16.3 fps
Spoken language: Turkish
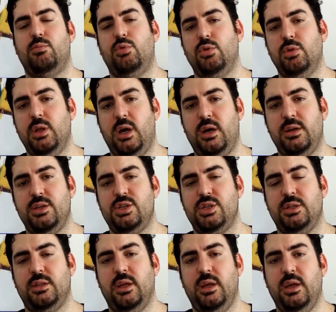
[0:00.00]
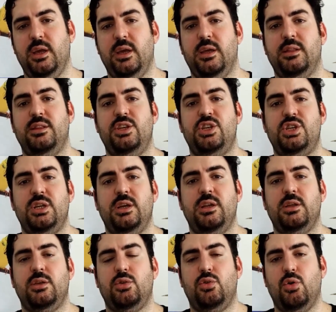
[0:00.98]
Bunun haricinde
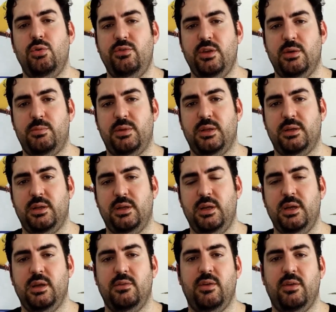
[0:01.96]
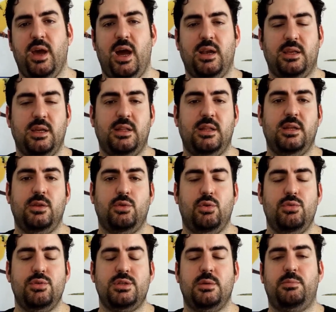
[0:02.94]
dişilerin göz yapıları ve erkeklerin
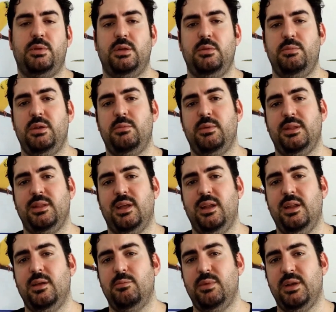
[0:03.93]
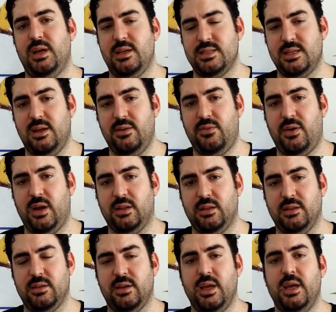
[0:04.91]
göz yapıları birbirinden biraz daha
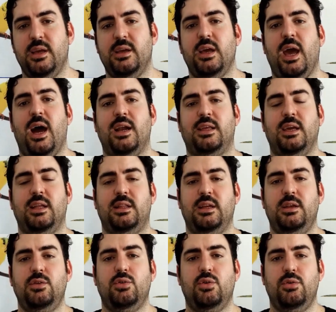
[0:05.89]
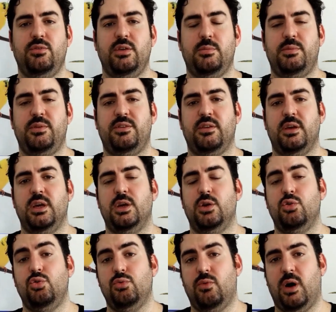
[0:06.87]
farklıdır. Erkeklerin göz yapısı
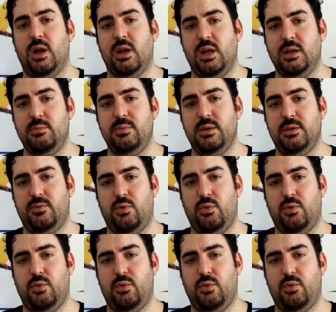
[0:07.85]
yuvarlak bir